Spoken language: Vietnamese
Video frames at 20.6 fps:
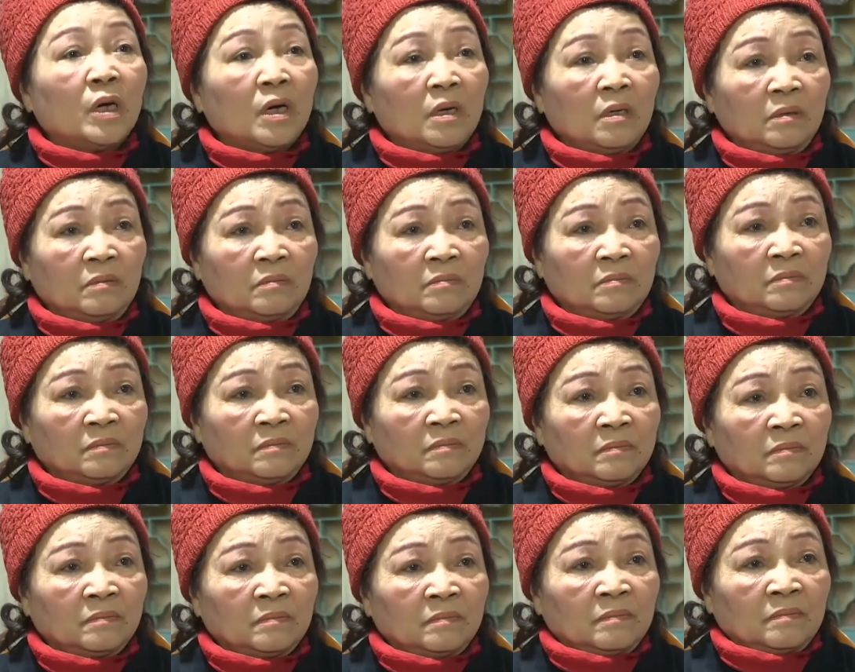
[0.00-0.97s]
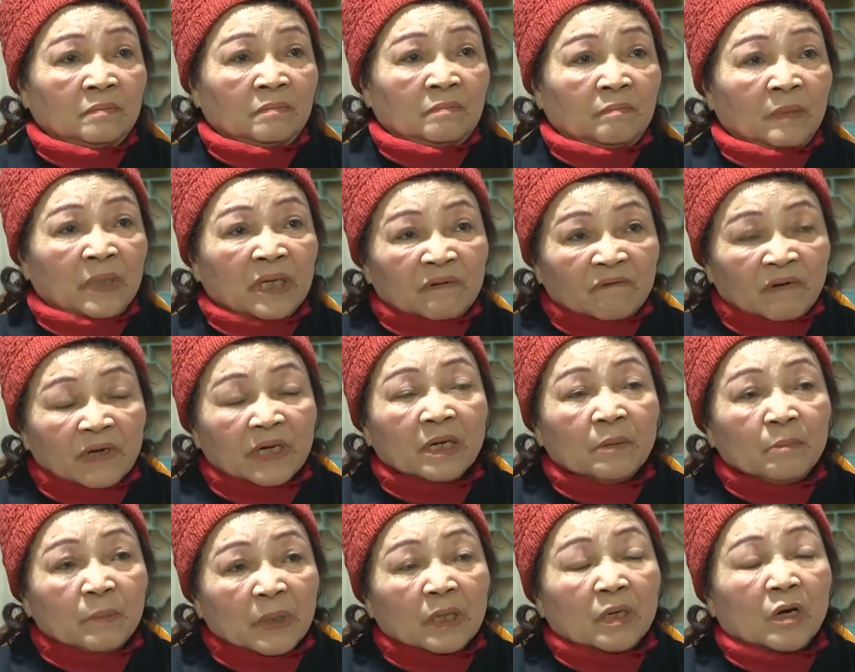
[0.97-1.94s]
cô đơn. Mình
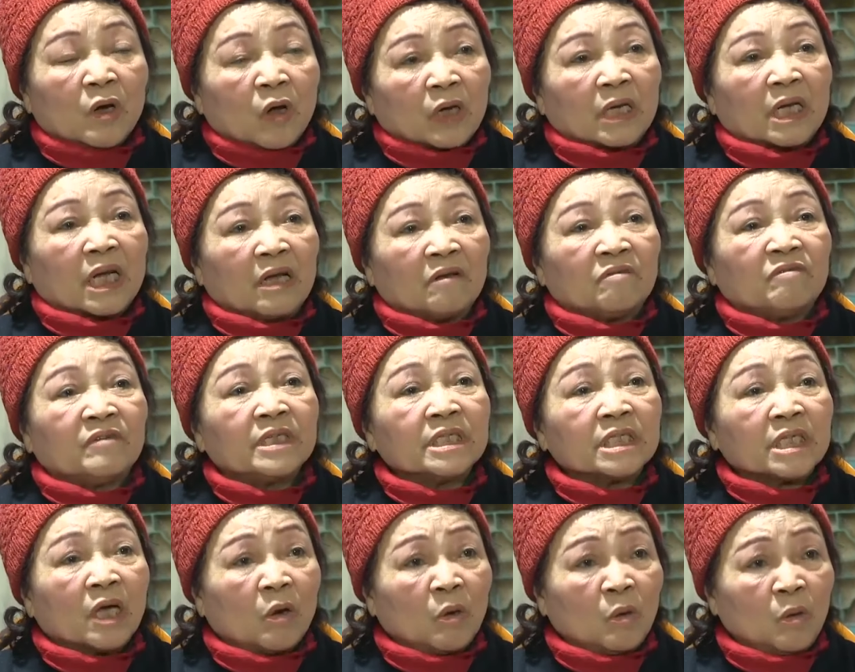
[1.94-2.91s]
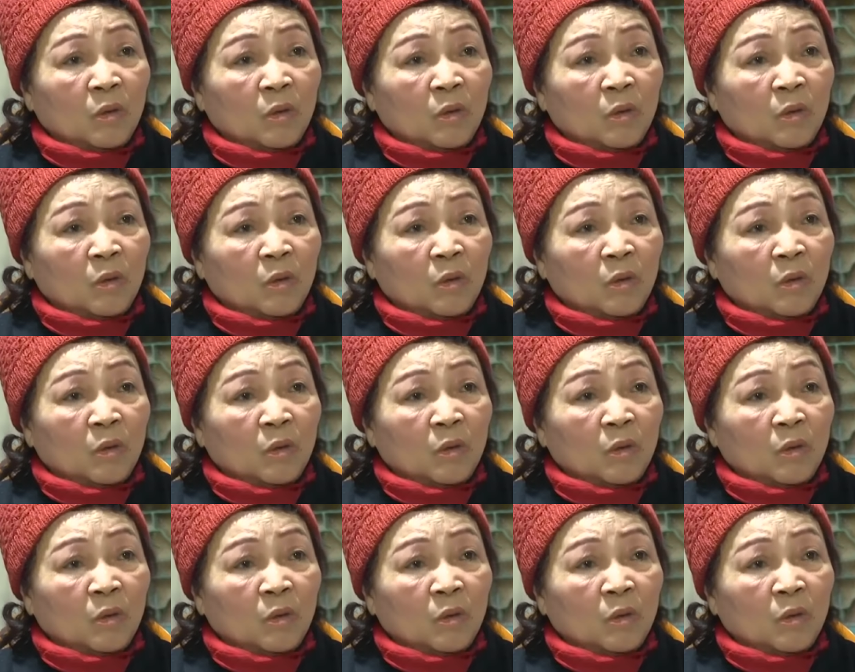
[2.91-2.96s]
vẫn bị lọt lại phía